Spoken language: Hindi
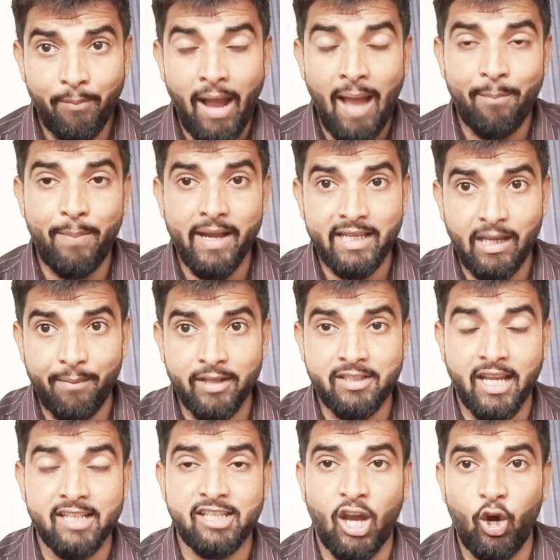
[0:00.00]
बाप बेटे में
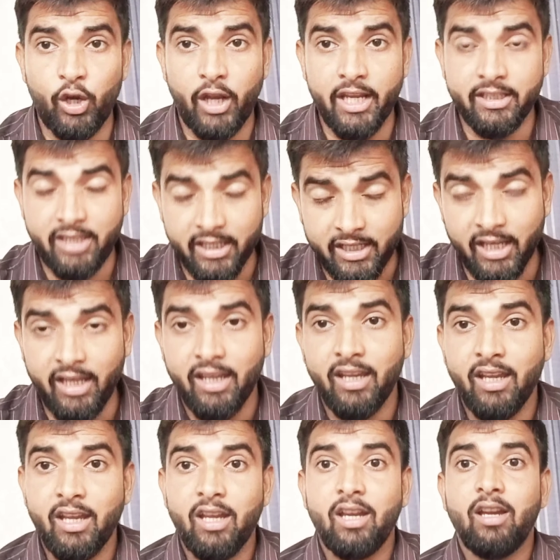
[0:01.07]
चर्चा हो रही थी कि
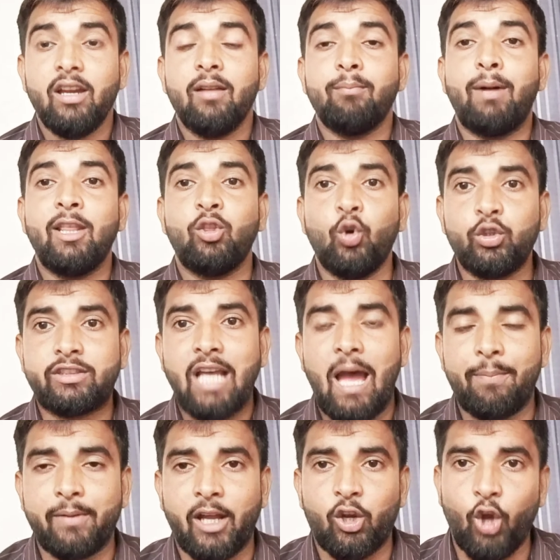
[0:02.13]
बंदूक
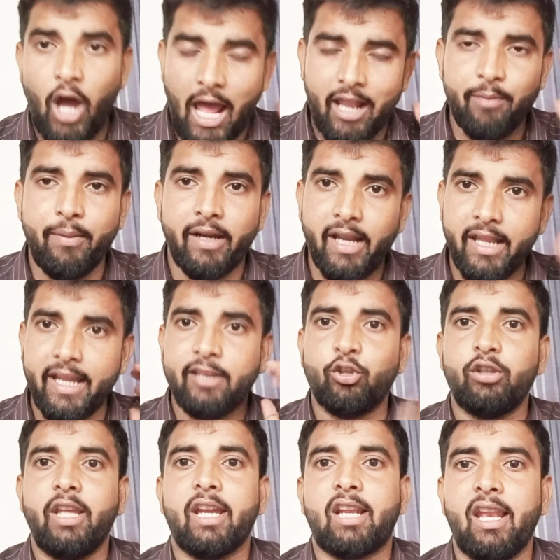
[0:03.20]
साफ कर लो हालत बिगड़ेगी
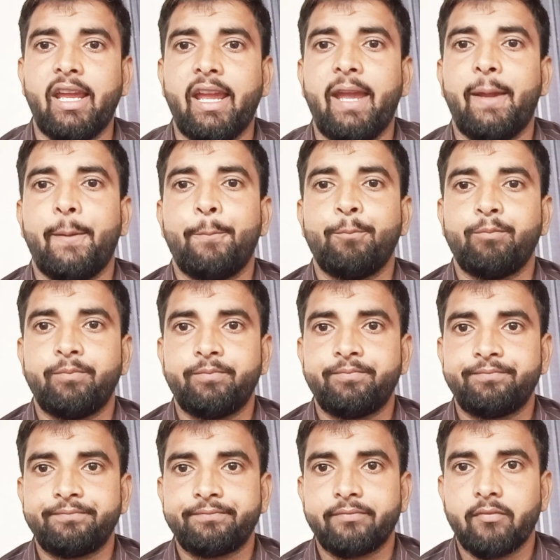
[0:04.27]
तो देख लेंगे
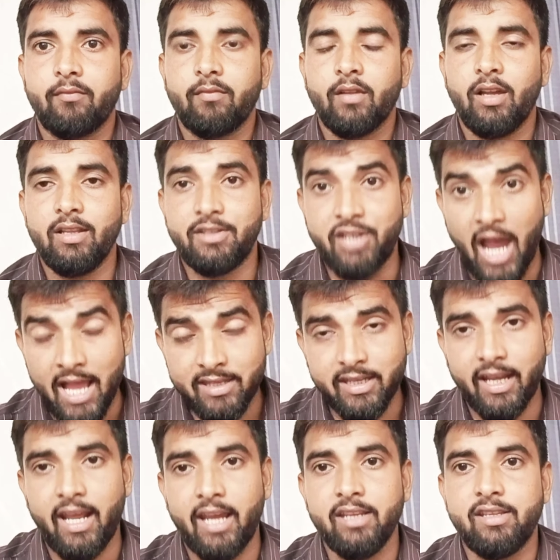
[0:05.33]
जांच
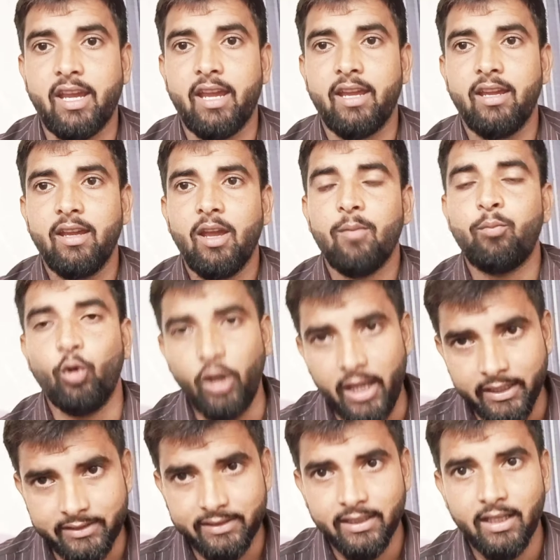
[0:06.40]
कराई जाए
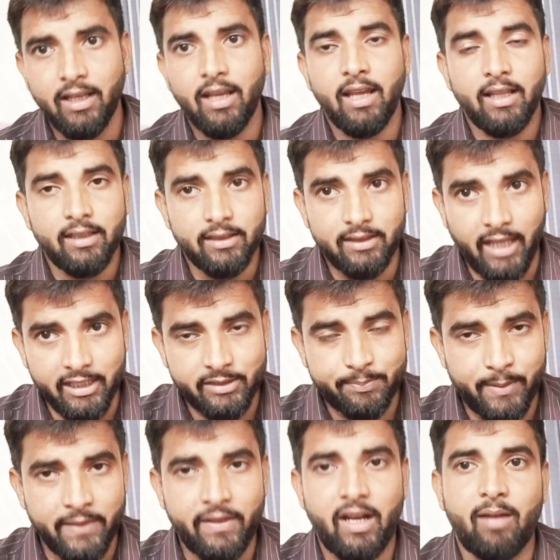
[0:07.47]
पुलिस दस
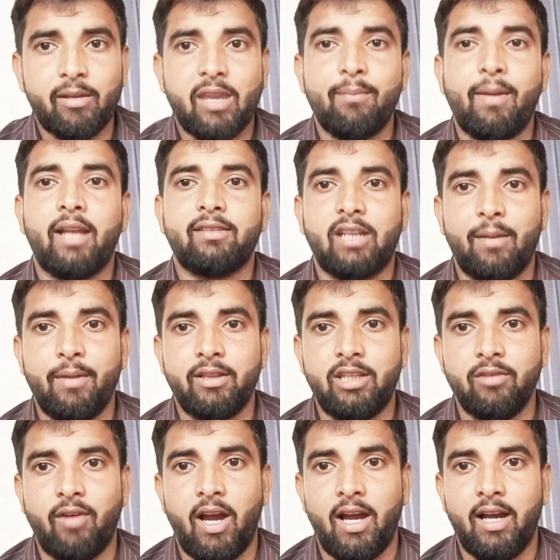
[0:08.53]
पंद्रह की मात्रा में
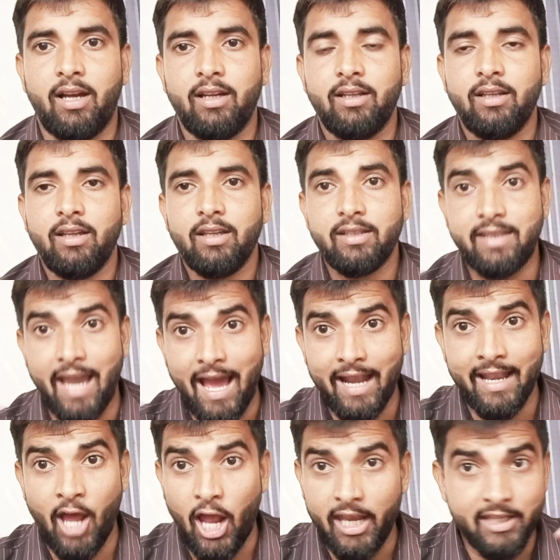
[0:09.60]
थी वहाँ
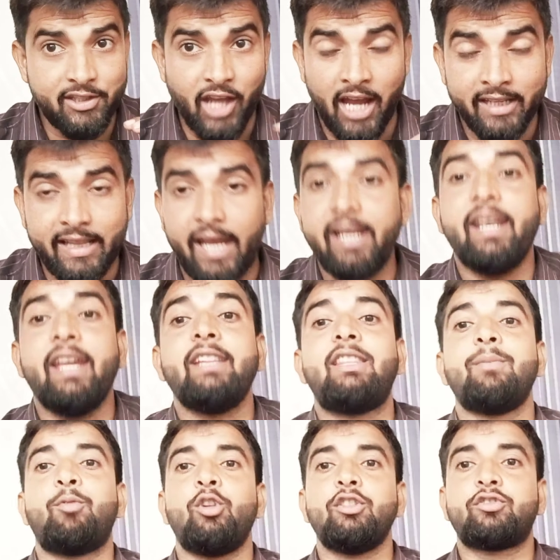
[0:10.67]
क्या नॉलेज जानकारी नहीं
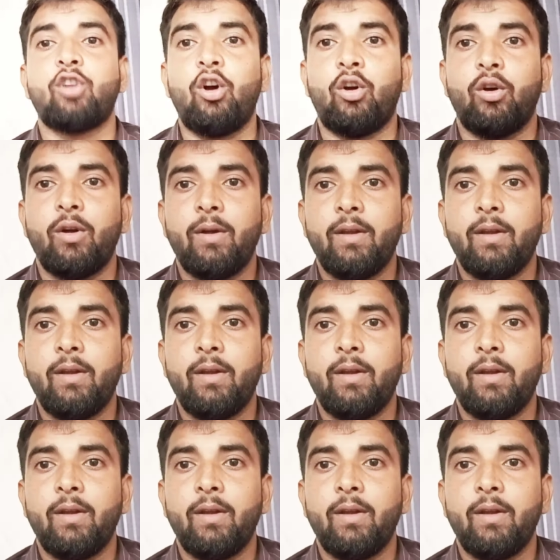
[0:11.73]
थी पुलिस को